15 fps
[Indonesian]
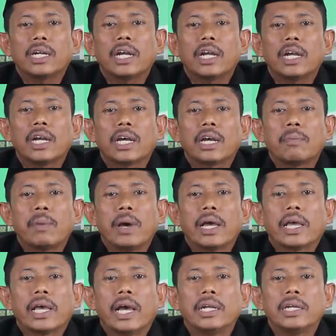dan
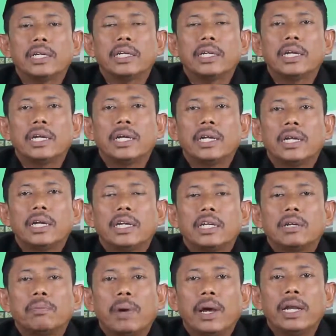kebahagiaan
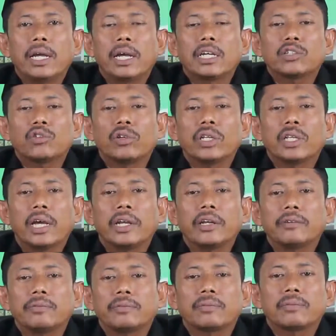di balik
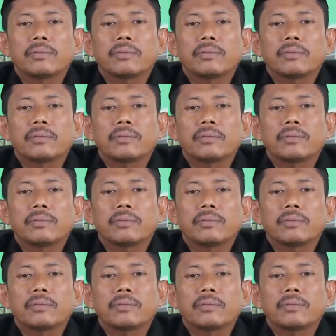kesulitan.